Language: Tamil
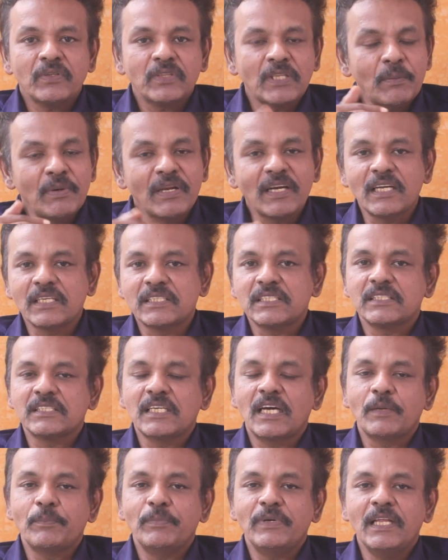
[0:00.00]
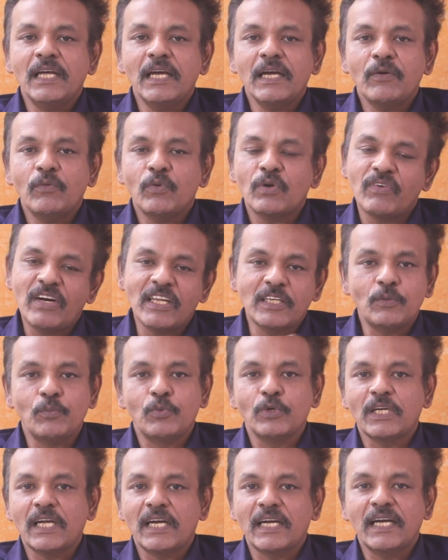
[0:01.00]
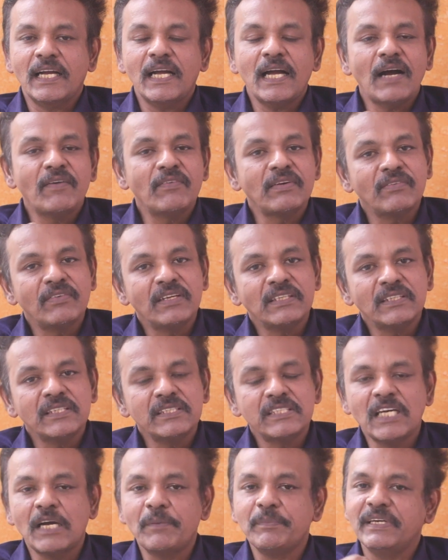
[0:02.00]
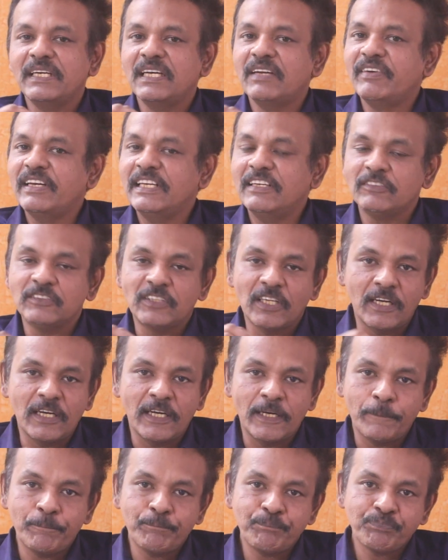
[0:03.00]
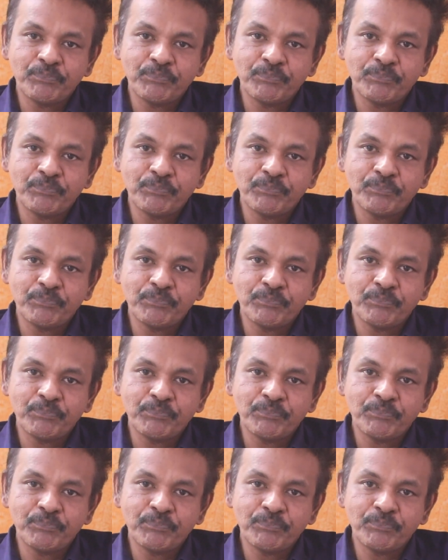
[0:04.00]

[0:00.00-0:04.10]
தமிழக அரசு சார்பில் ஒரு வழக்கு போட்டாங்க அவர் வந்து ஜாமீனில் வெளியில் வந்திருக்காரு